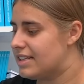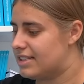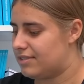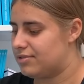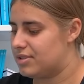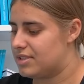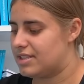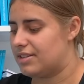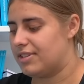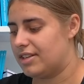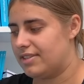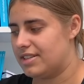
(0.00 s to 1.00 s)
Dafür ist es
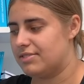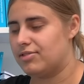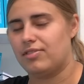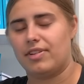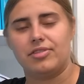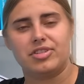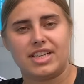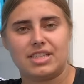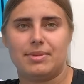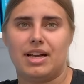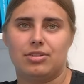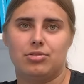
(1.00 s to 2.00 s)
auf jeden Fall sinnvoll, wenn wir uns
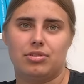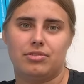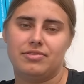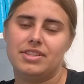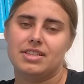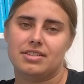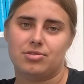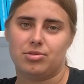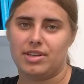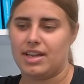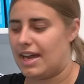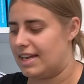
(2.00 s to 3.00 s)
erstmal angucken, wie ist so
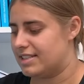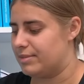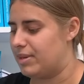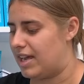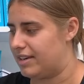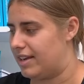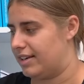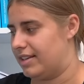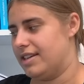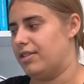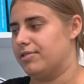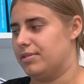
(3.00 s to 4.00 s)
ein Einzelplan
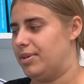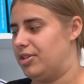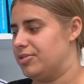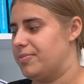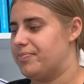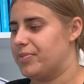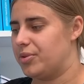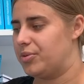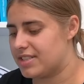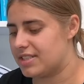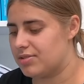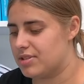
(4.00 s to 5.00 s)
eigentlich aufgebaut. Der
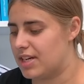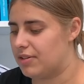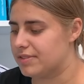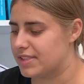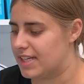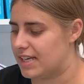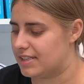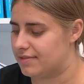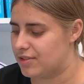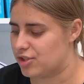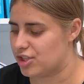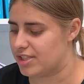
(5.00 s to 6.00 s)
ist natürlich aufgeteilt in
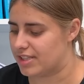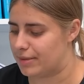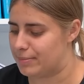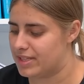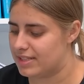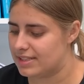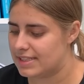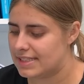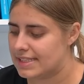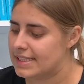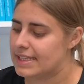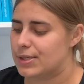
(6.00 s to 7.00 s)
verschiedene Kapitel.
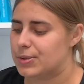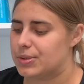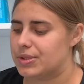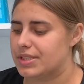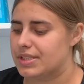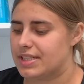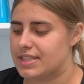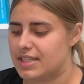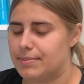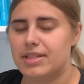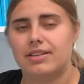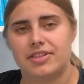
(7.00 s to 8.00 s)
Und das
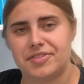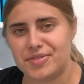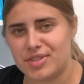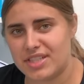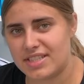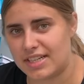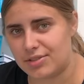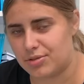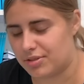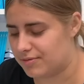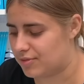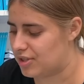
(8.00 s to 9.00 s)
Kapitel, was wir uns jetzt
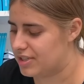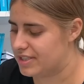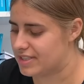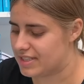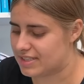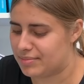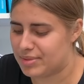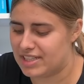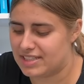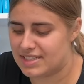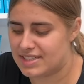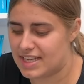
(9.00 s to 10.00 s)
angucken wollen, ist das
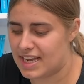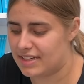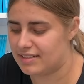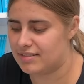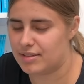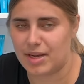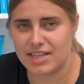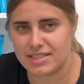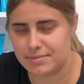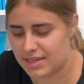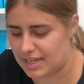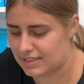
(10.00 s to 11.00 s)
Kapitel 10 im
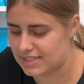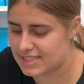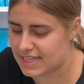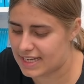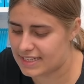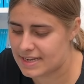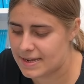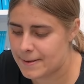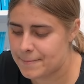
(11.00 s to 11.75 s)
Einzelplan 10.